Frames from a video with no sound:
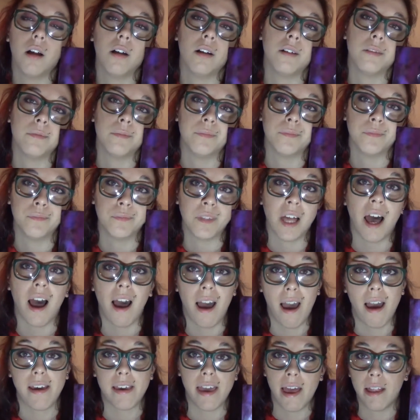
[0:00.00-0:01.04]
eh, um, ehm,
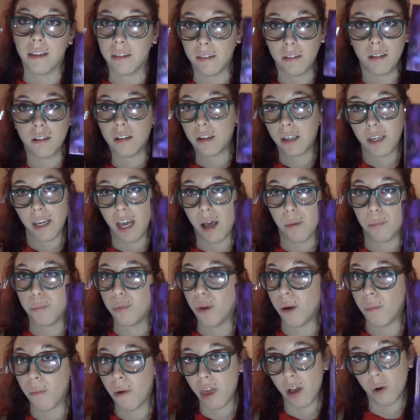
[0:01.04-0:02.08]
high end che
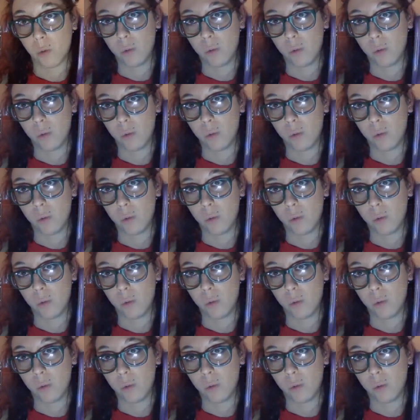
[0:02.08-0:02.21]
abbia mai